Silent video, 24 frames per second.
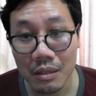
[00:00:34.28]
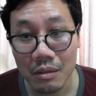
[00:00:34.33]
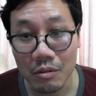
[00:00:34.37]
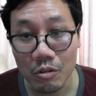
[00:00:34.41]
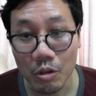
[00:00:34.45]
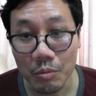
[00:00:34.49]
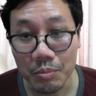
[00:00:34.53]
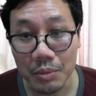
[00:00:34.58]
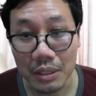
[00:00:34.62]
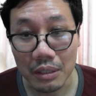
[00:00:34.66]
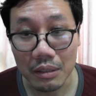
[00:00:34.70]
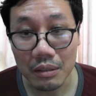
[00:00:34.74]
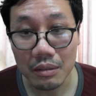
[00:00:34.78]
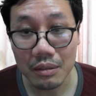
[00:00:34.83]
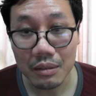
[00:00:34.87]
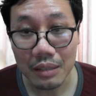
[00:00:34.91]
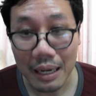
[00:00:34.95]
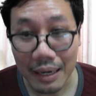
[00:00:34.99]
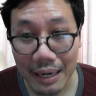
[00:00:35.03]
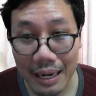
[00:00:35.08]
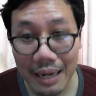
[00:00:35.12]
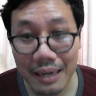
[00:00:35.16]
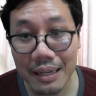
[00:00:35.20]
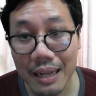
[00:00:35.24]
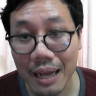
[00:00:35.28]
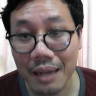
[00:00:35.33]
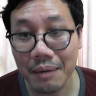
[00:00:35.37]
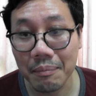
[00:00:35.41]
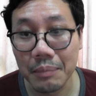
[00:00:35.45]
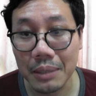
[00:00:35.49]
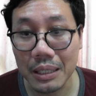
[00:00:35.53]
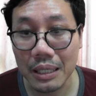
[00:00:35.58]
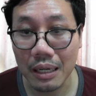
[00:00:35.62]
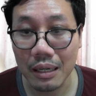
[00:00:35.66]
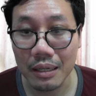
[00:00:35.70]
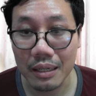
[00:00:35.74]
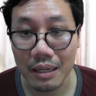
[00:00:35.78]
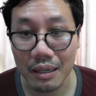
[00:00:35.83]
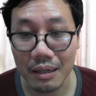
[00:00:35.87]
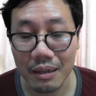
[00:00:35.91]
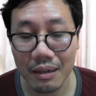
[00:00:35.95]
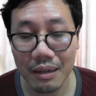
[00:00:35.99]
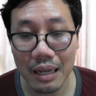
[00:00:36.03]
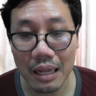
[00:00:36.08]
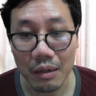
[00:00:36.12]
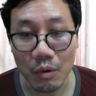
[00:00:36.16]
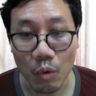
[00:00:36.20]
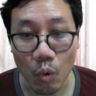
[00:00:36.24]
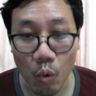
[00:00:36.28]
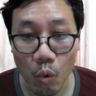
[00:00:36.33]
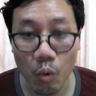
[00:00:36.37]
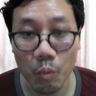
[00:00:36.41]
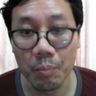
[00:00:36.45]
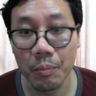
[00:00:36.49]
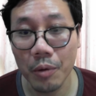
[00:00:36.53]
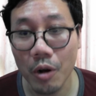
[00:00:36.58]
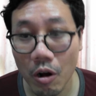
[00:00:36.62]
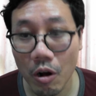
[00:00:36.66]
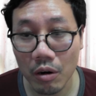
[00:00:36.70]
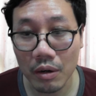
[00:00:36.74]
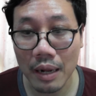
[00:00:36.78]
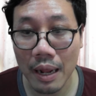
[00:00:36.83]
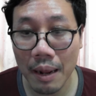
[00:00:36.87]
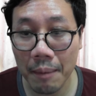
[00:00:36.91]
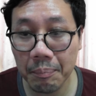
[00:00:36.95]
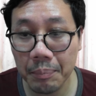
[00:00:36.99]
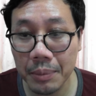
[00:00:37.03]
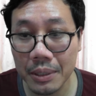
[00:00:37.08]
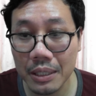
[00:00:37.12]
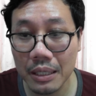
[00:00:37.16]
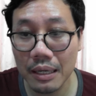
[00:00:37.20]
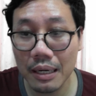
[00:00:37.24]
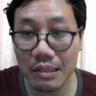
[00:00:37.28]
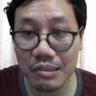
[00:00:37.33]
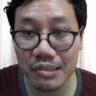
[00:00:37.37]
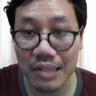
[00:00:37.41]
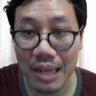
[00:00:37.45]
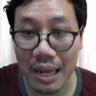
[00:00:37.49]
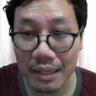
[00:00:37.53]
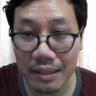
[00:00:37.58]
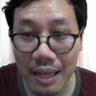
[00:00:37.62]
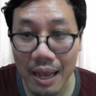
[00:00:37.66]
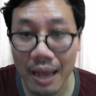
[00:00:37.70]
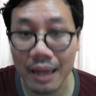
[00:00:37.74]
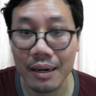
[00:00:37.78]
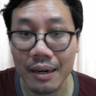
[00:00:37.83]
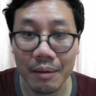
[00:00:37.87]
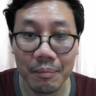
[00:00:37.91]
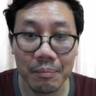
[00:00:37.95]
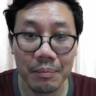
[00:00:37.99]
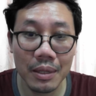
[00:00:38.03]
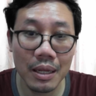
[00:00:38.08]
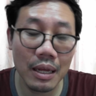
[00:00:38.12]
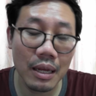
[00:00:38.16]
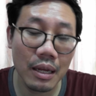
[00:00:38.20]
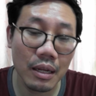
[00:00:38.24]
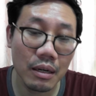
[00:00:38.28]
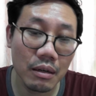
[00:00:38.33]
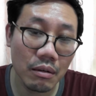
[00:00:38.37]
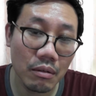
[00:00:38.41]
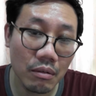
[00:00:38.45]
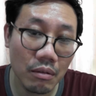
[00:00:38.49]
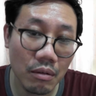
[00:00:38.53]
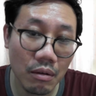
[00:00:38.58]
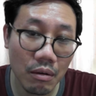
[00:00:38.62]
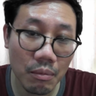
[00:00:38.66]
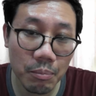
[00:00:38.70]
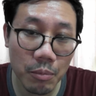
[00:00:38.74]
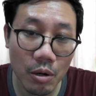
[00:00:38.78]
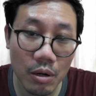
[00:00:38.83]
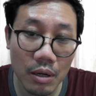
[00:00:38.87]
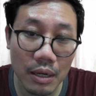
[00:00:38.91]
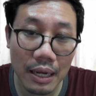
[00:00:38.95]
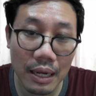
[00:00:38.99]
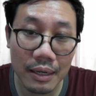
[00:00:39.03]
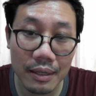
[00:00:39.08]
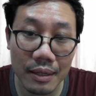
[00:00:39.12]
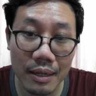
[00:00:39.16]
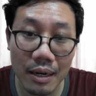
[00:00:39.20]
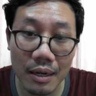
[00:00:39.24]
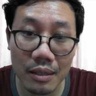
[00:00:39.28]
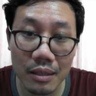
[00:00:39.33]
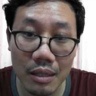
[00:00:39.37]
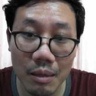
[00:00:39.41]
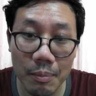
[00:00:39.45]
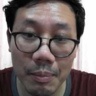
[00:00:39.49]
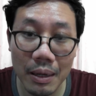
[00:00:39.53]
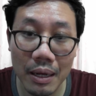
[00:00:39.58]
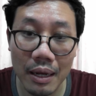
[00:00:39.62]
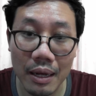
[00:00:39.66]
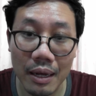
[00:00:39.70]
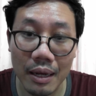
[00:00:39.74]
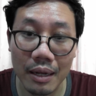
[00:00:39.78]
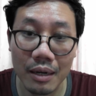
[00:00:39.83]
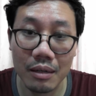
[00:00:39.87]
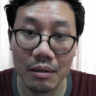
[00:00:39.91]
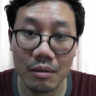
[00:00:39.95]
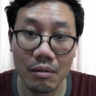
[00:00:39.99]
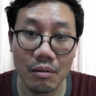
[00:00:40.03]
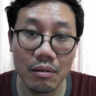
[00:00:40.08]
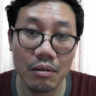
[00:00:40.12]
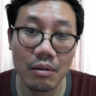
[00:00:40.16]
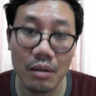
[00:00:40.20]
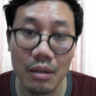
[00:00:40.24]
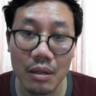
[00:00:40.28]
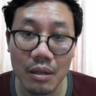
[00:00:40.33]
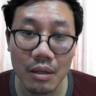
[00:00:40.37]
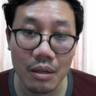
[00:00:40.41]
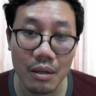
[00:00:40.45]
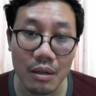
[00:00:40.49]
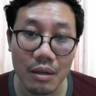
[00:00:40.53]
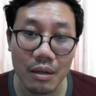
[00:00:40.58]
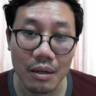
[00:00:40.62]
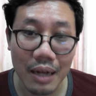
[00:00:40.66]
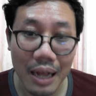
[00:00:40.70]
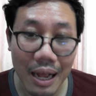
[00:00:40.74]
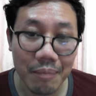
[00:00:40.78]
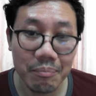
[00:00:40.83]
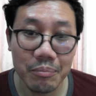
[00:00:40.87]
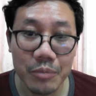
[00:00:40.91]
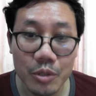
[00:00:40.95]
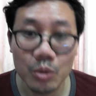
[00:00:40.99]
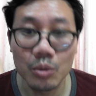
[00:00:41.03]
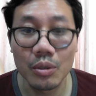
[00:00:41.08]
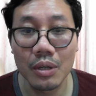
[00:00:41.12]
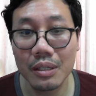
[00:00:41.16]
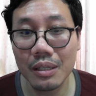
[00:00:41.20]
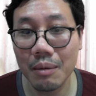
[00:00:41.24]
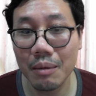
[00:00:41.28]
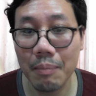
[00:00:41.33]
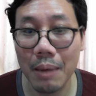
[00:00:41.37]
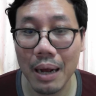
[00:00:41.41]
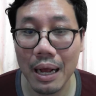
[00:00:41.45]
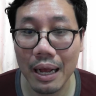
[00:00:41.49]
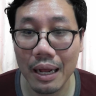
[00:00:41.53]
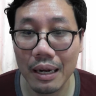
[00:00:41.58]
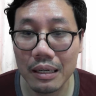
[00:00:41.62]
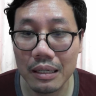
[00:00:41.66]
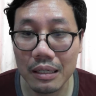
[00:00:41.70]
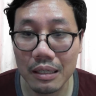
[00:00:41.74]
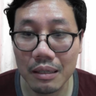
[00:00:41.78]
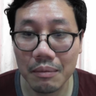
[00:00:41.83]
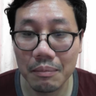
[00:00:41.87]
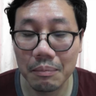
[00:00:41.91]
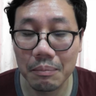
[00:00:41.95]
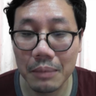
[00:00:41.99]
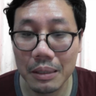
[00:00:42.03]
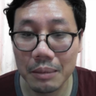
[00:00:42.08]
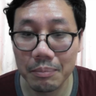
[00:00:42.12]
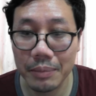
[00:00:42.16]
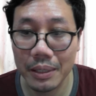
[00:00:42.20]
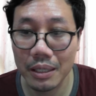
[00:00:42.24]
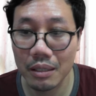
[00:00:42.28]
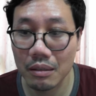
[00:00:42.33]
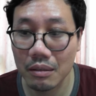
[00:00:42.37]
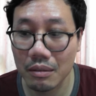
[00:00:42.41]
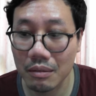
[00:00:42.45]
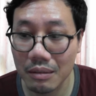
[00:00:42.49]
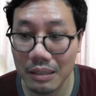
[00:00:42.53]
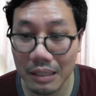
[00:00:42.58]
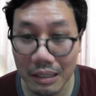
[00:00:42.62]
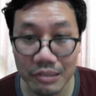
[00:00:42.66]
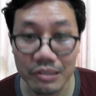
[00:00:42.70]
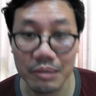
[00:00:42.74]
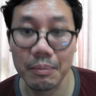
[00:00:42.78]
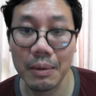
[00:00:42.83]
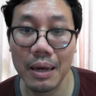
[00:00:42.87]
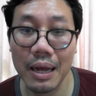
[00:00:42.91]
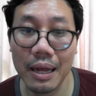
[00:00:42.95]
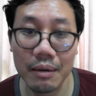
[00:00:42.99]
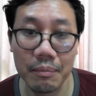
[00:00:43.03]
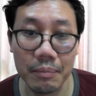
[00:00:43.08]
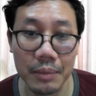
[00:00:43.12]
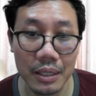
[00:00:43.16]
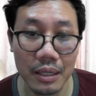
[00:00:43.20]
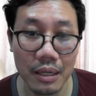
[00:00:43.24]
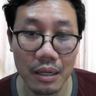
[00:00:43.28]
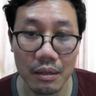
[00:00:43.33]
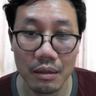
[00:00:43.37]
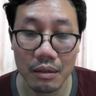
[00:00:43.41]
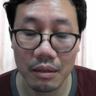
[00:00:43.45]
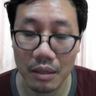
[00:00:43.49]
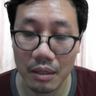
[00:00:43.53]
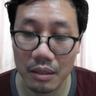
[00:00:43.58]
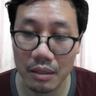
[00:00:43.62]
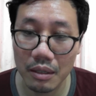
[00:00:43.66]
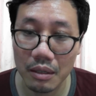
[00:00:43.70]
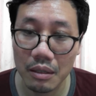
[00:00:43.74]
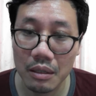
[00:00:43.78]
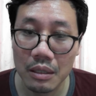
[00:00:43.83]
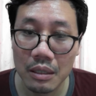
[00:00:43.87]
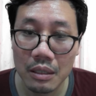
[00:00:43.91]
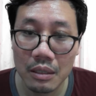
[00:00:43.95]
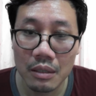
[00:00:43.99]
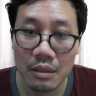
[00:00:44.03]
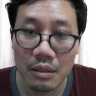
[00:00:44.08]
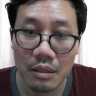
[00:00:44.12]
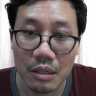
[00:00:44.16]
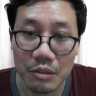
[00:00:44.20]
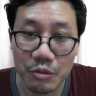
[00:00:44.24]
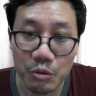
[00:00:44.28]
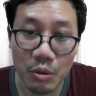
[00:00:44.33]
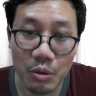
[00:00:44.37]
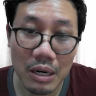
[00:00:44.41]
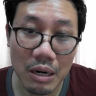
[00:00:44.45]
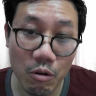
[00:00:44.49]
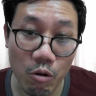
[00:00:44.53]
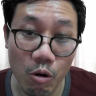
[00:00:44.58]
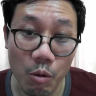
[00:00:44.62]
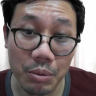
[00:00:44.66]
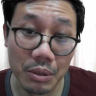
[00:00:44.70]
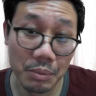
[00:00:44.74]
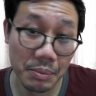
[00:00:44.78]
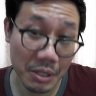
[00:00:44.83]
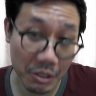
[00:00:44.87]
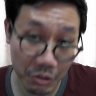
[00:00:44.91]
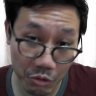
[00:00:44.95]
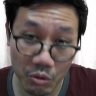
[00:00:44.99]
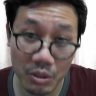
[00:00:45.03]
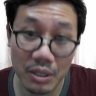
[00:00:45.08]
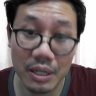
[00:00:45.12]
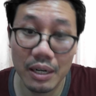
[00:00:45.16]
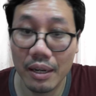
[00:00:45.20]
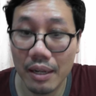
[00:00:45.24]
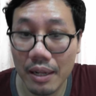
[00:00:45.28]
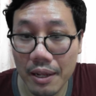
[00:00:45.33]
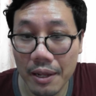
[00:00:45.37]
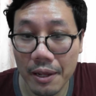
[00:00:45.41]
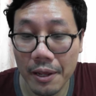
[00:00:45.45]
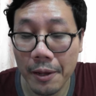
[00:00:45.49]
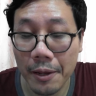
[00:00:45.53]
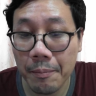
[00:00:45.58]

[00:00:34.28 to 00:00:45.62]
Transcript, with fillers: รวมถึงทางด้านการเมืองเนี่ยการคุมกองทัพเพื่อรักษาฐานอำนาจ แล้วก็ป้องกันการรัฐประหาร แล้วก็คำจุนรัฐบาลเนี่ยมันเป็นเรื่องสำคัญเหมือนกันดังนั้นเนี่ยกระทรวงกลาโหมถือเป็นกระทรวงเกรดเอ